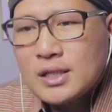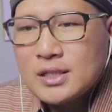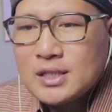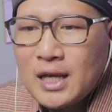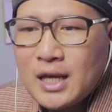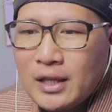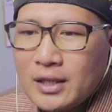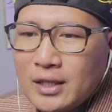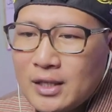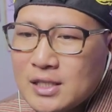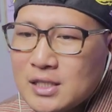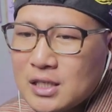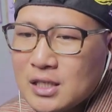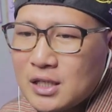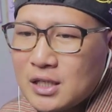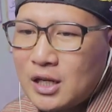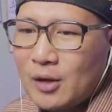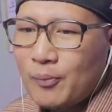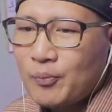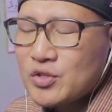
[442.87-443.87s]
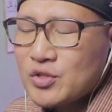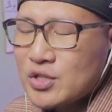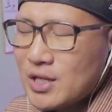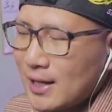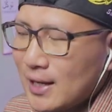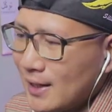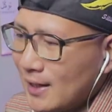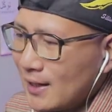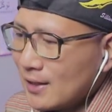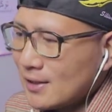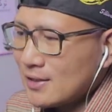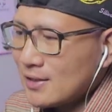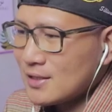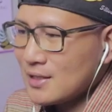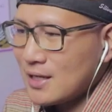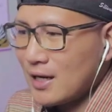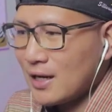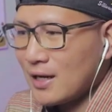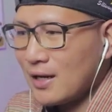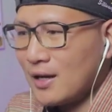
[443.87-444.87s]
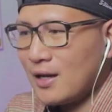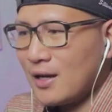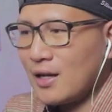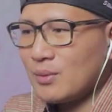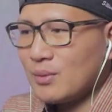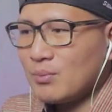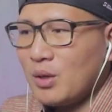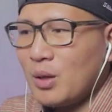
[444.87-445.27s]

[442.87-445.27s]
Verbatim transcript: nyanyi sedap sangat-sangat.